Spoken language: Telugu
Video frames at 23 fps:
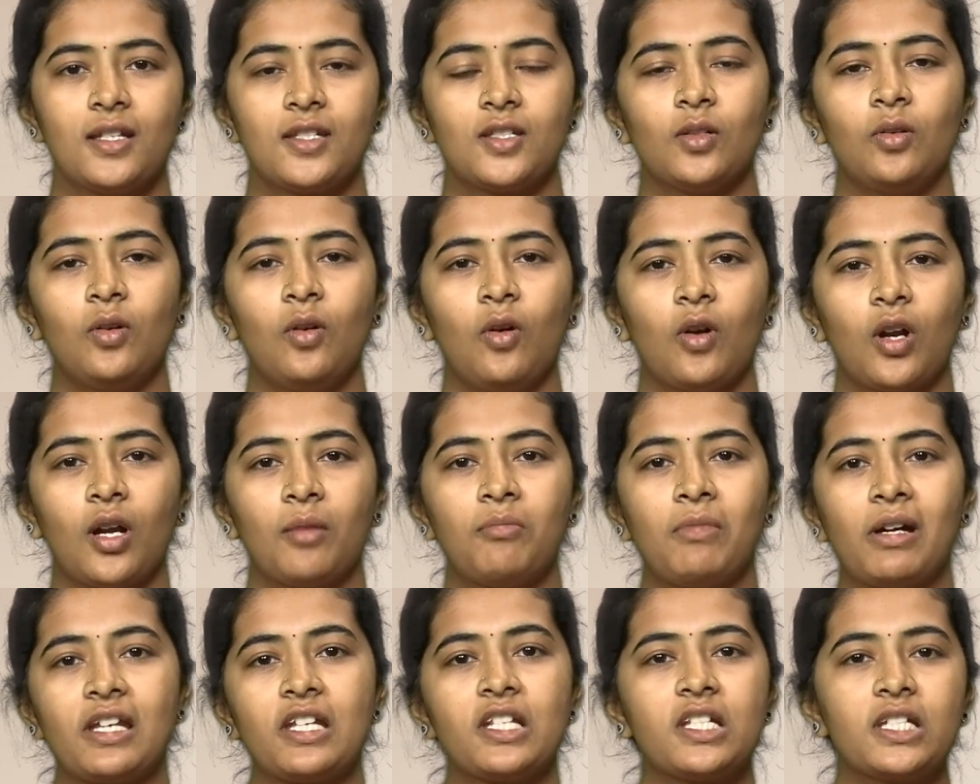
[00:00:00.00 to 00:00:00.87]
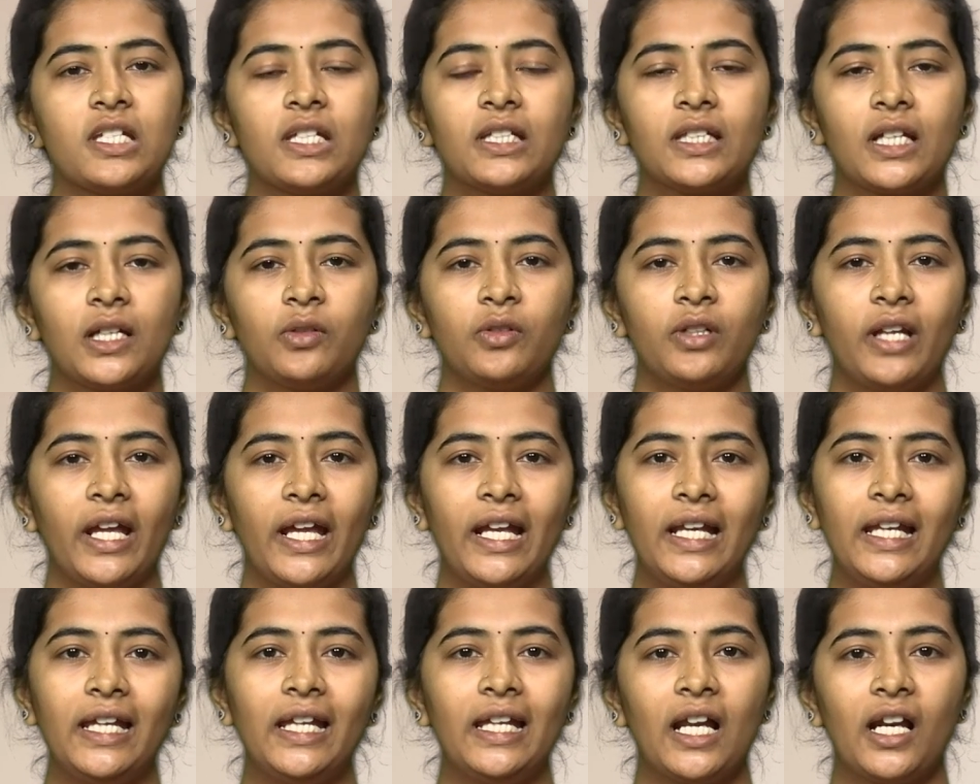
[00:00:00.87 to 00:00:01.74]
సో ఒక మనిషి తను
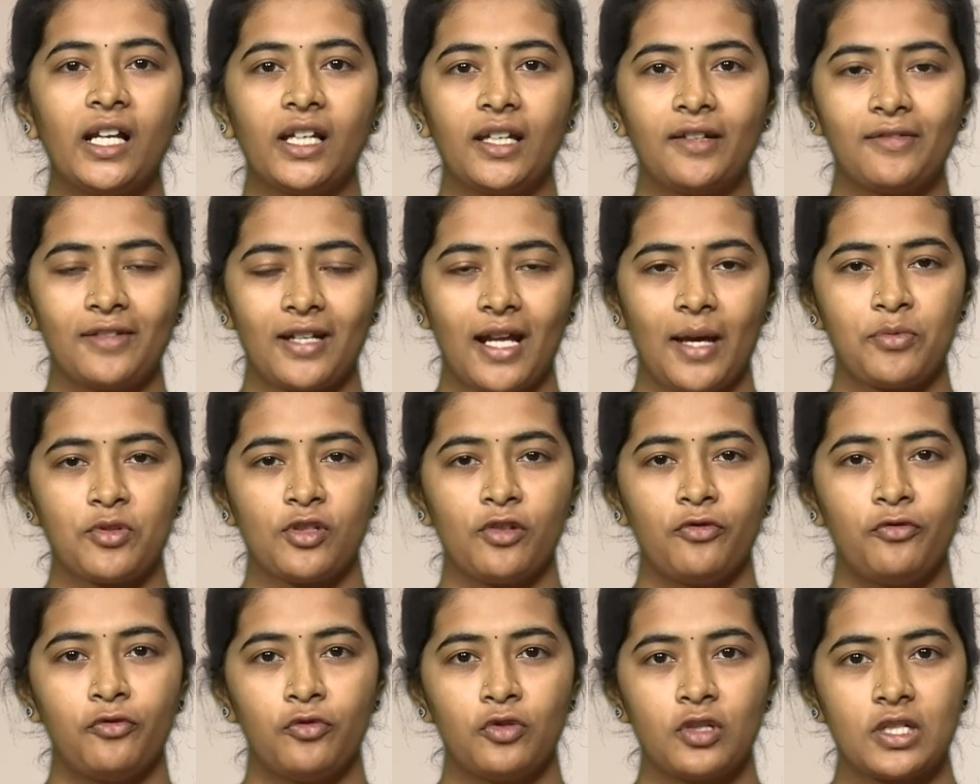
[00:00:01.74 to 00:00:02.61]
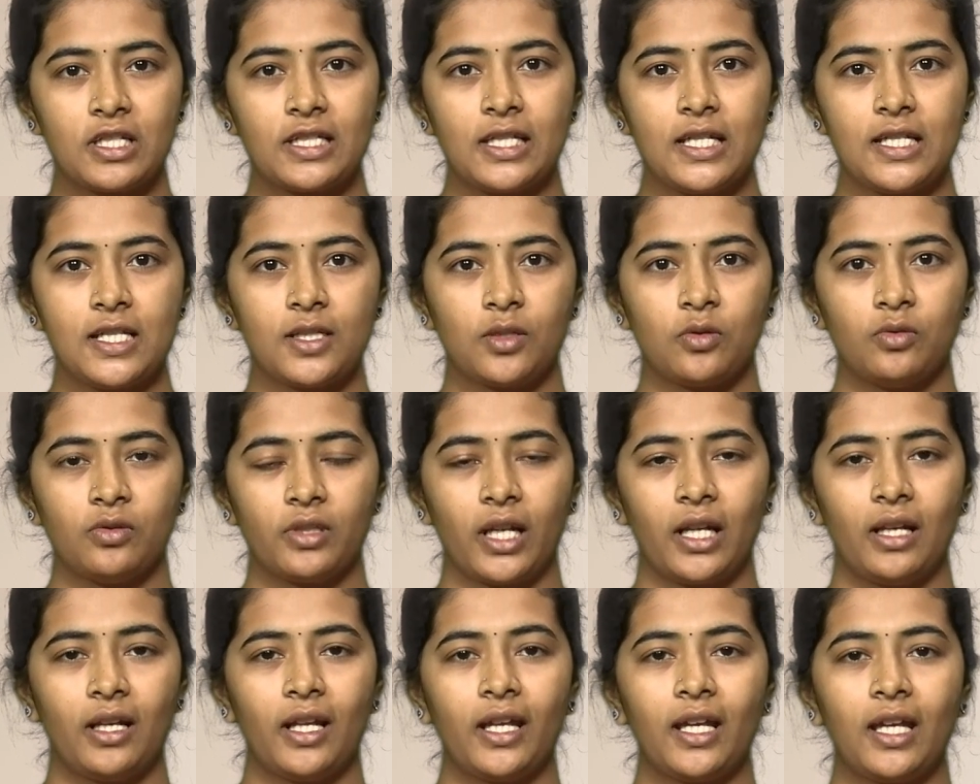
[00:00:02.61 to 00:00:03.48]
డైలీ ఇలాంటి టైప్స్ ఆఫ్ ఫుడ్స్
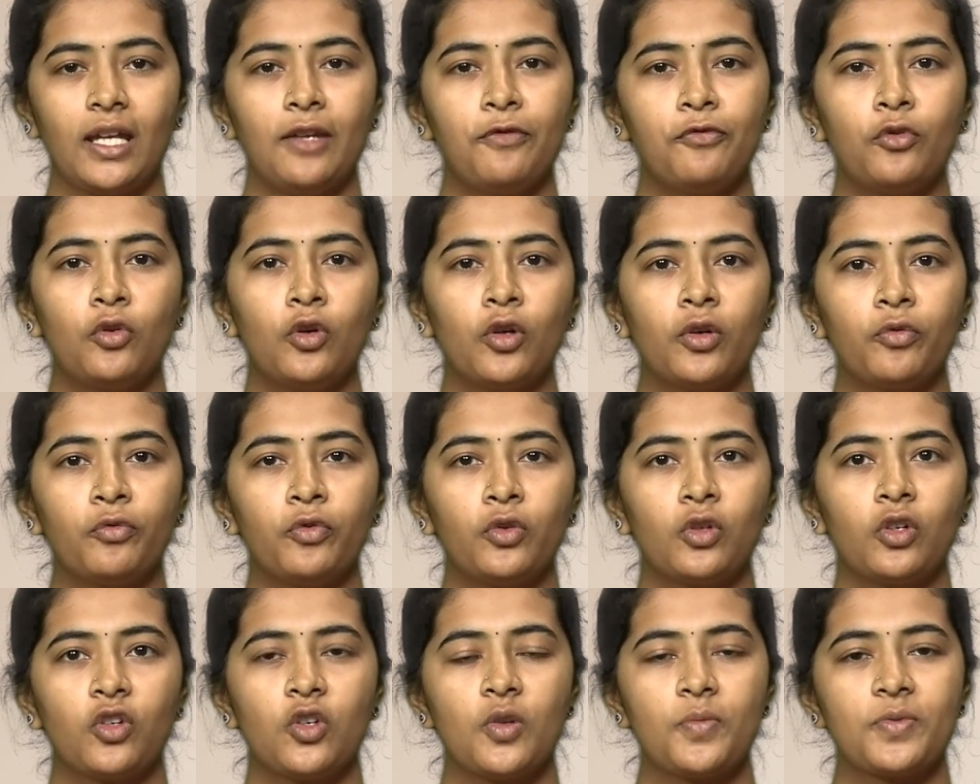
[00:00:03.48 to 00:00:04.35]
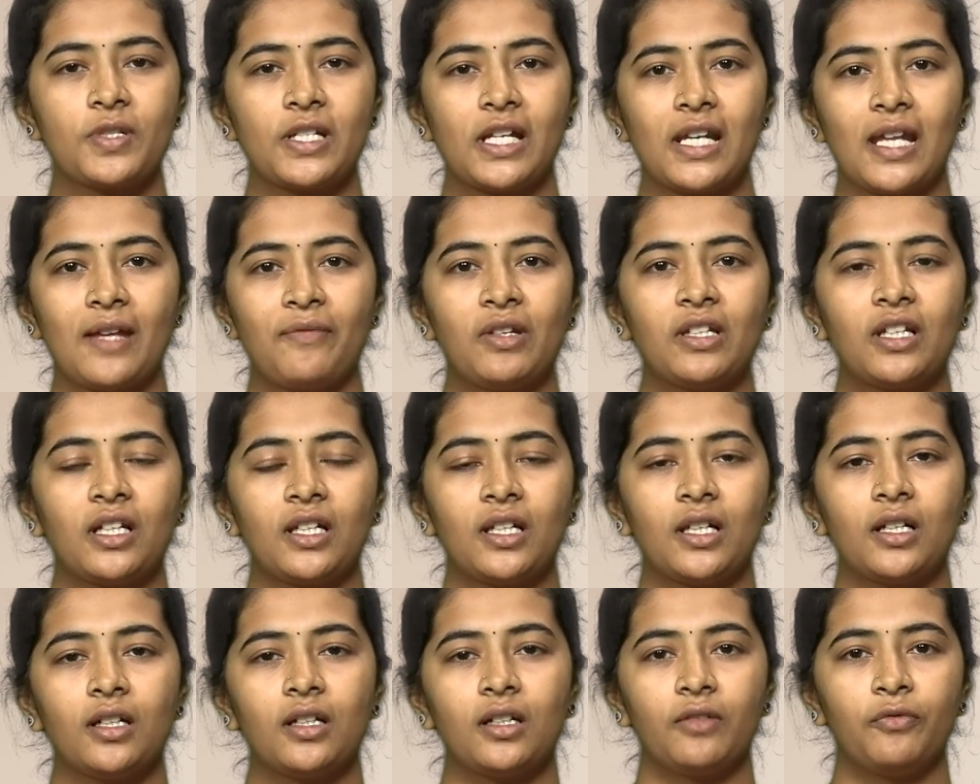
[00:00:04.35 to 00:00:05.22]
తీసుకుంటే లైక్ ఈ ఫోర్ ఫుడ్ గ్రూప్స్ అనేవి
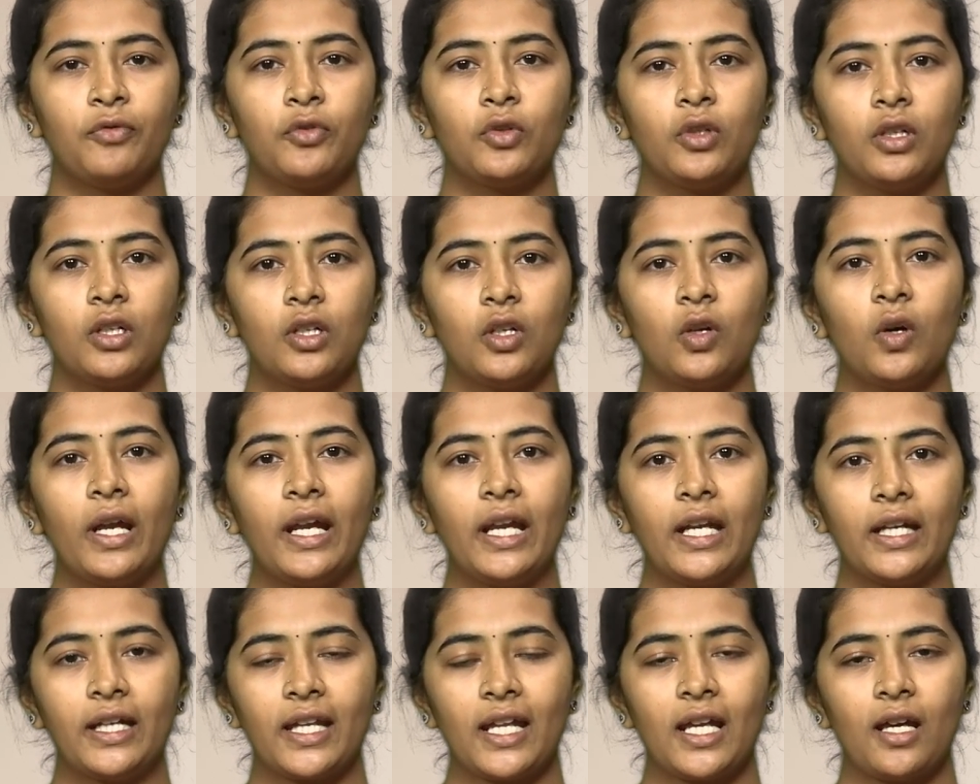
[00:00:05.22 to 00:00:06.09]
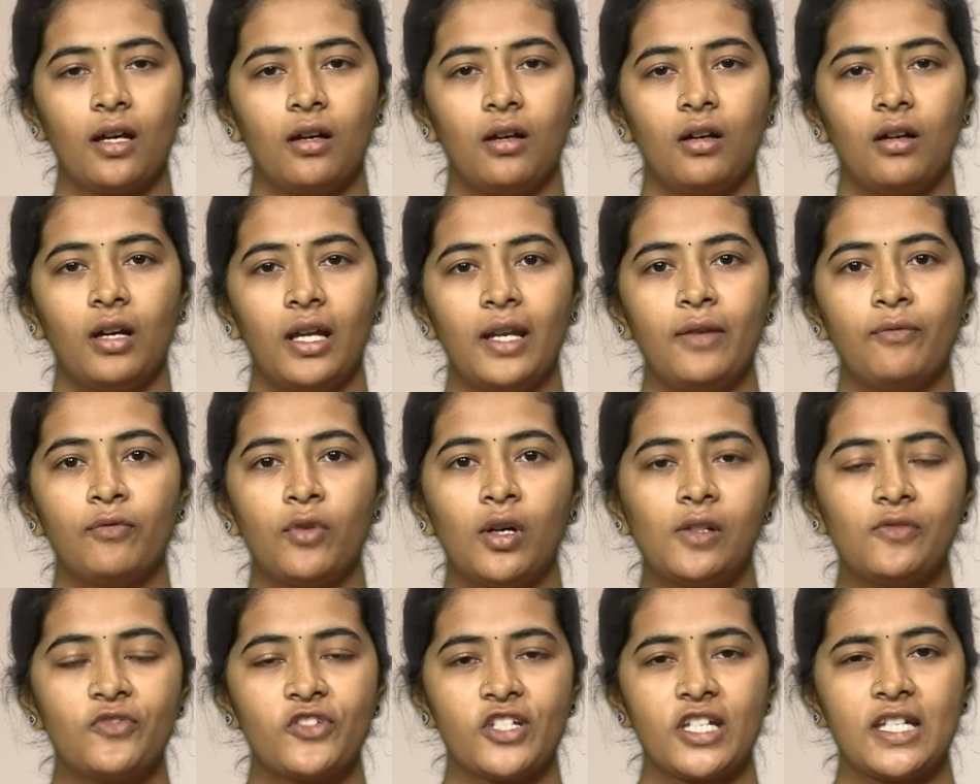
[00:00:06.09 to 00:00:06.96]
తన ఫుడ్లో ఇంటే
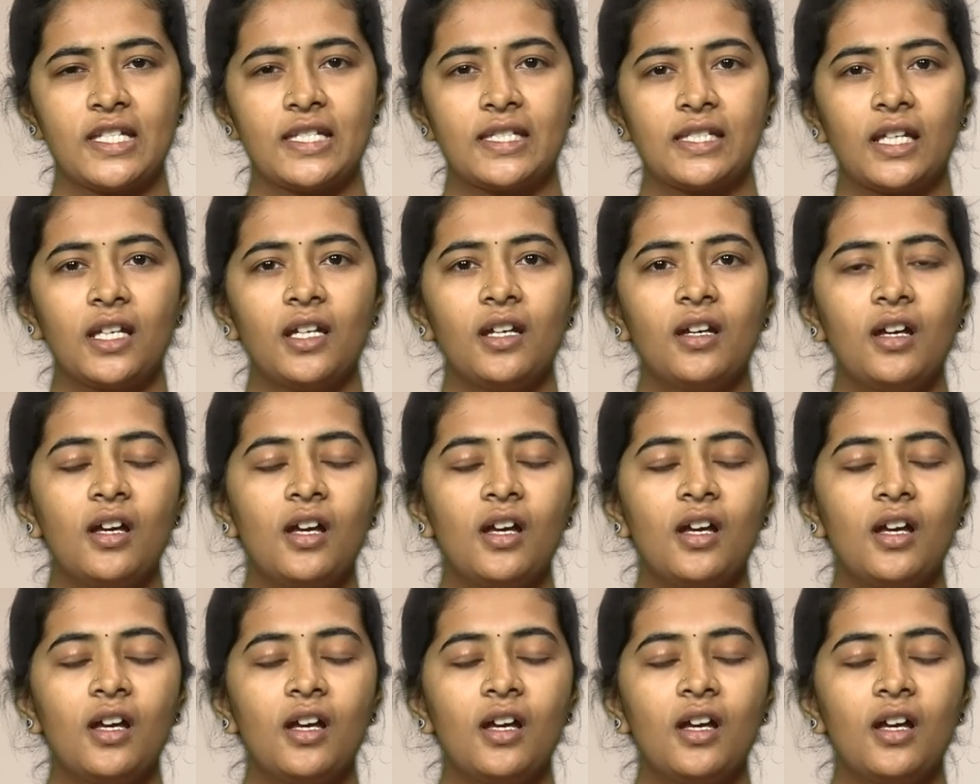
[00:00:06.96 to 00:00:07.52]
ఇన్వాల్వ్ చేస్తే